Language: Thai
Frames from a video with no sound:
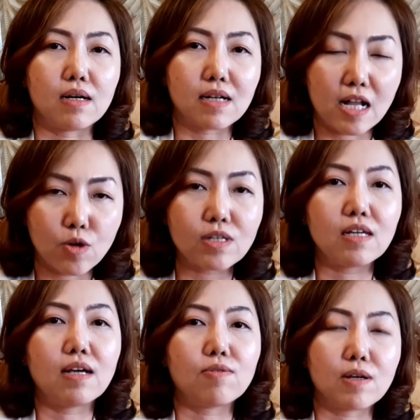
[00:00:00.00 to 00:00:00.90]
การท่อง
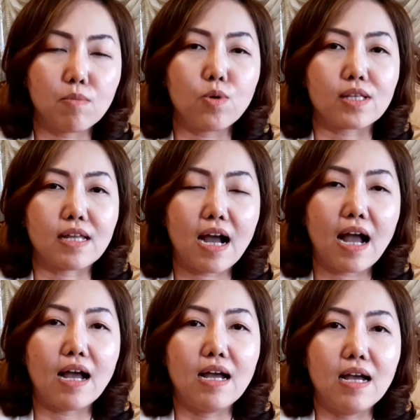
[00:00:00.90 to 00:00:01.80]
เที่ยวทั้งหมดนะคะ
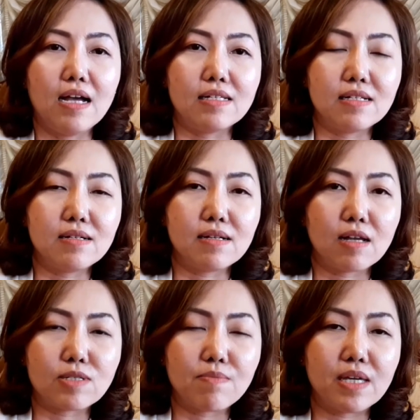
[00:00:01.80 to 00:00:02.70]
ซึ่ง
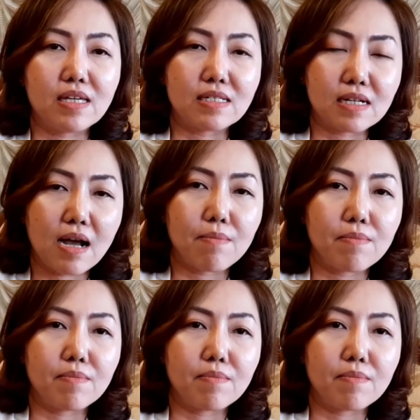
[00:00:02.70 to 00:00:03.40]
เราจะมีกิจกรรม